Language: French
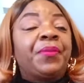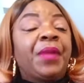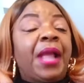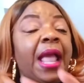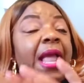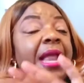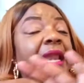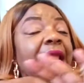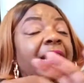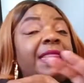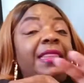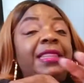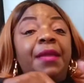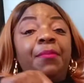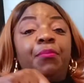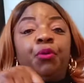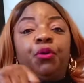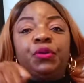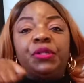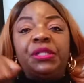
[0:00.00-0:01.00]
elle a
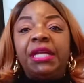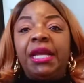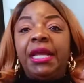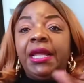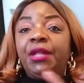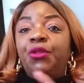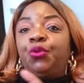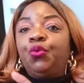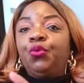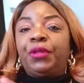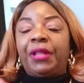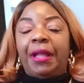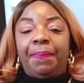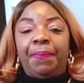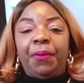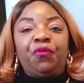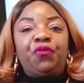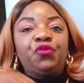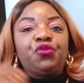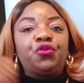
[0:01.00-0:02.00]
débranché toute la
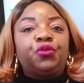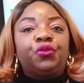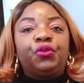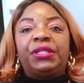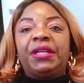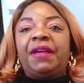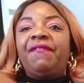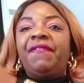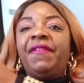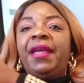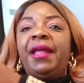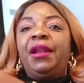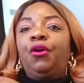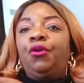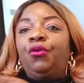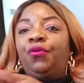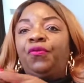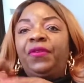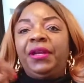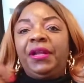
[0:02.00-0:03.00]
perfusion que j'avais, elle a
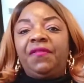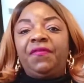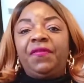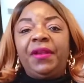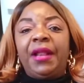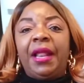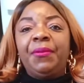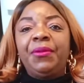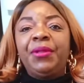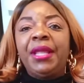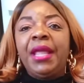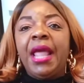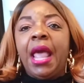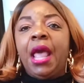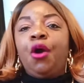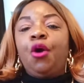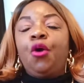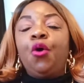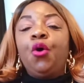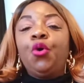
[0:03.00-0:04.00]
enlevé les fils. Elle me dit,
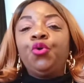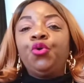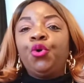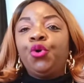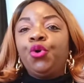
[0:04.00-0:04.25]
oh yo